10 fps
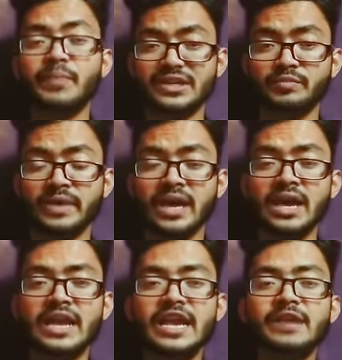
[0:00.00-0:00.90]
प्लस में
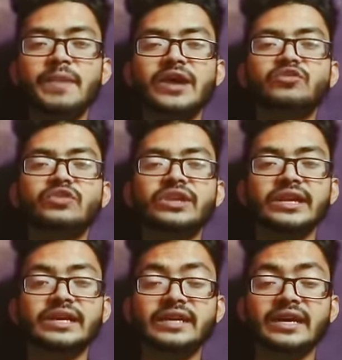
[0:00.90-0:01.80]
एक बैकडोर
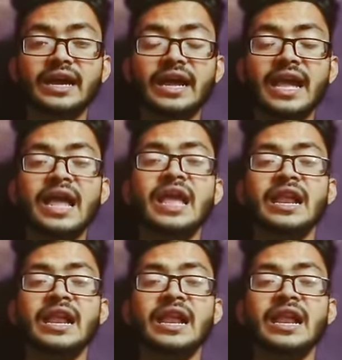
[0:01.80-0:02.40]
क्रिएट करा गया है